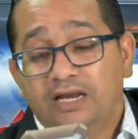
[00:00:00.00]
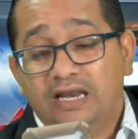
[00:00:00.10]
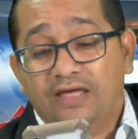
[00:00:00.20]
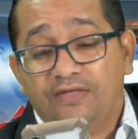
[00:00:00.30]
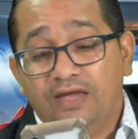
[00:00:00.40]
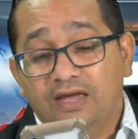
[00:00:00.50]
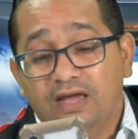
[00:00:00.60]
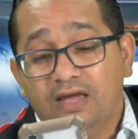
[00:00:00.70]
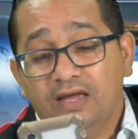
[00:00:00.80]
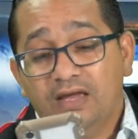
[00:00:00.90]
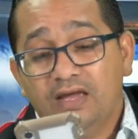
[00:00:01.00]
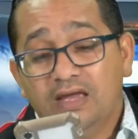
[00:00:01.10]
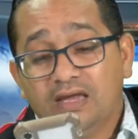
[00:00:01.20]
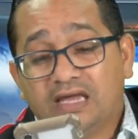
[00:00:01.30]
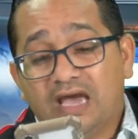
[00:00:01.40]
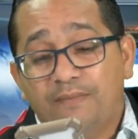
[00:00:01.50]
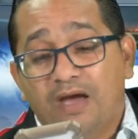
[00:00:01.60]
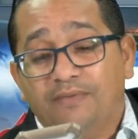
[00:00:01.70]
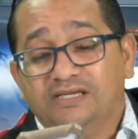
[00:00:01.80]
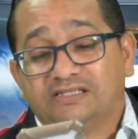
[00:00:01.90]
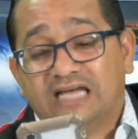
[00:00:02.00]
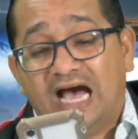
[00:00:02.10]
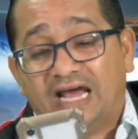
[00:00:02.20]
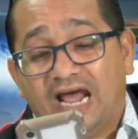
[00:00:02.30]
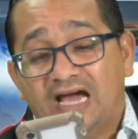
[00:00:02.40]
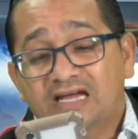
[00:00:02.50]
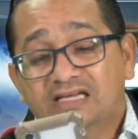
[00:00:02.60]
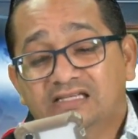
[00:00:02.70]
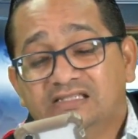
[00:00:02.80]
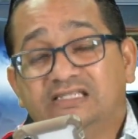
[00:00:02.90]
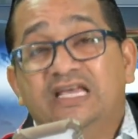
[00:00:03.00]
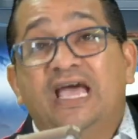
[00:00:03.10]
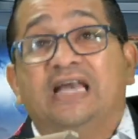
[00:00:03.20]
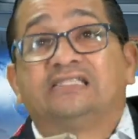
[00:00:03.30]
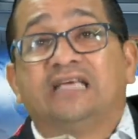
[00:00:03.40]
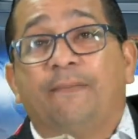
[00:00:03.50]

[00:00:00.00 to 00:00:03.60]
le dije que me avisara si él se